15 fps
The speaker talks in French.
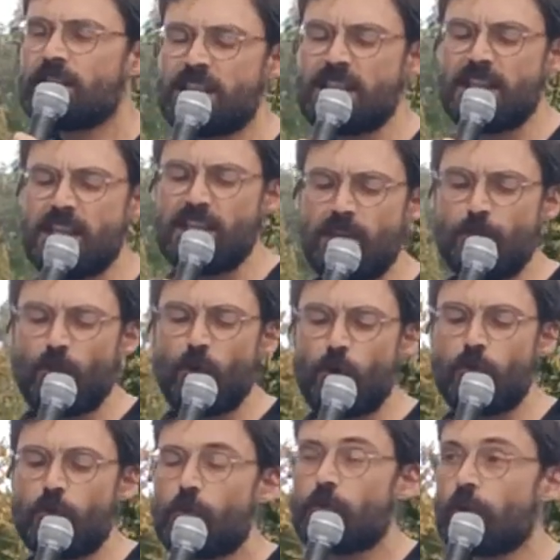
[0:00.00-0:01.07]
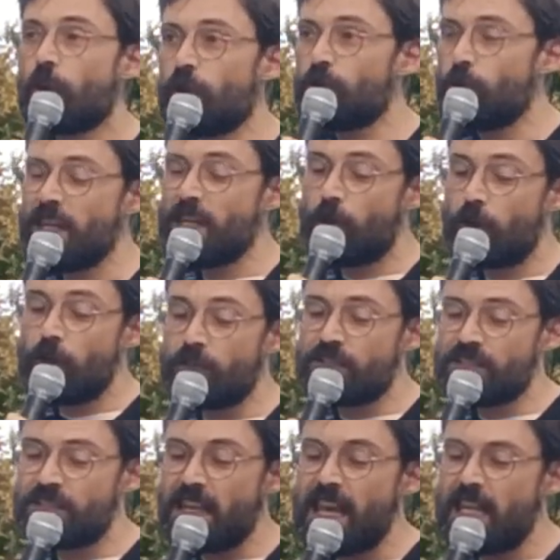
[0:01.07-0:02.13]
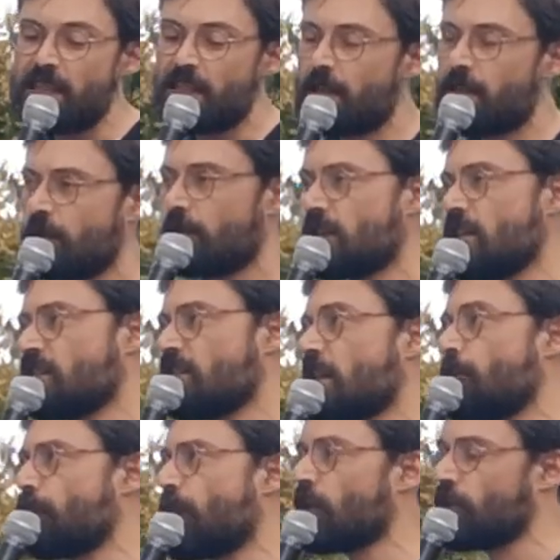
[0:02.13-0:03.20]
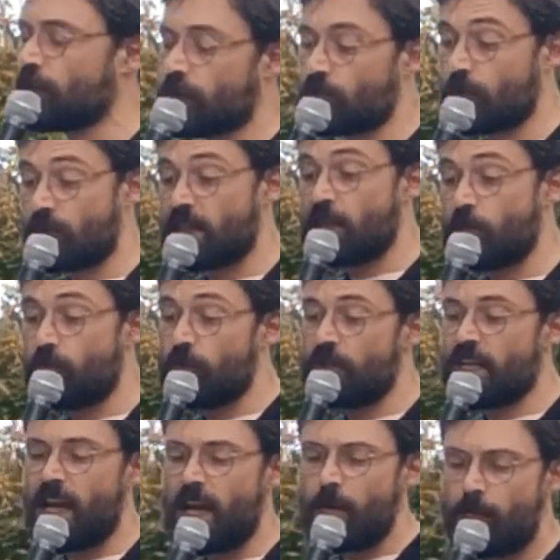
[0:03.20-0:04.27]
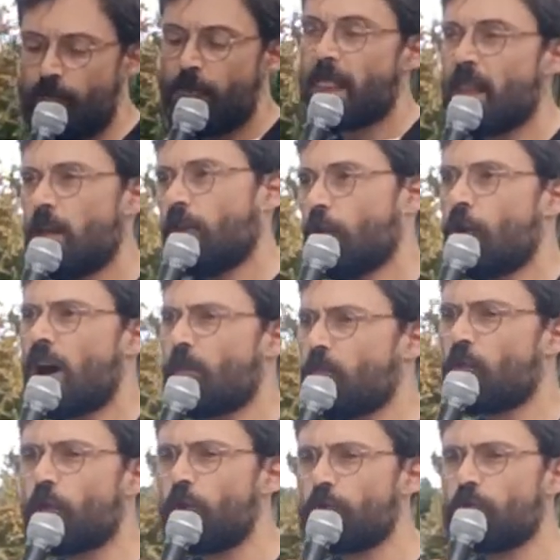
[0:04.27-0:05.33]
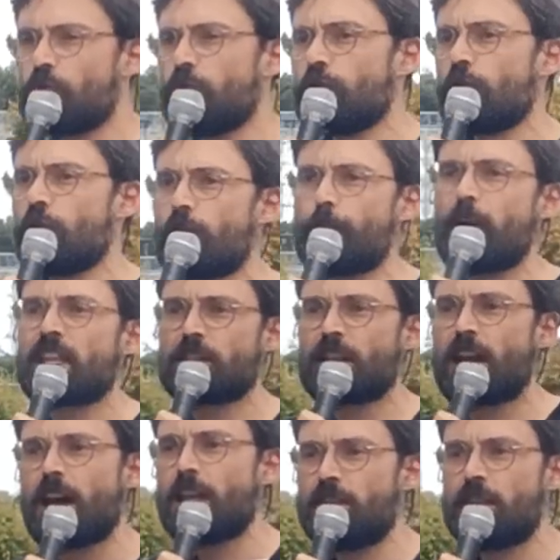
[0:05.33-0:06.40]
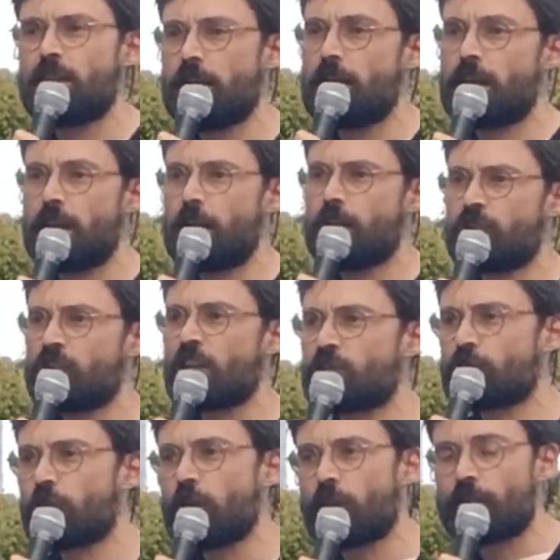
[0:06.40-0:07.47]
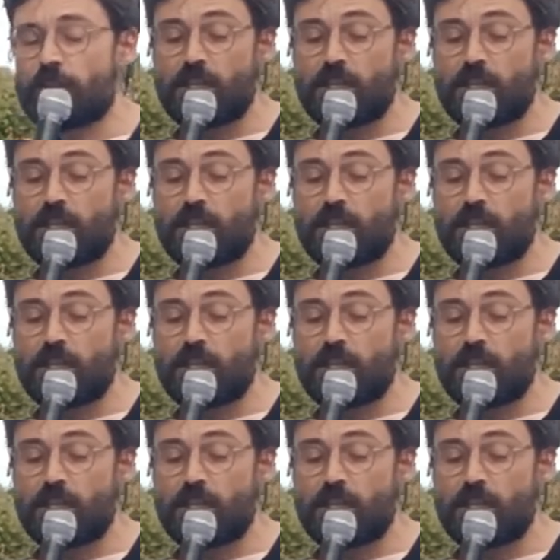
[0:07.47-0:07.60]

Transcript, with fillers: dit mon Godwin Austen, qui ses pentes étudia, amoureux d'une patane et chasseur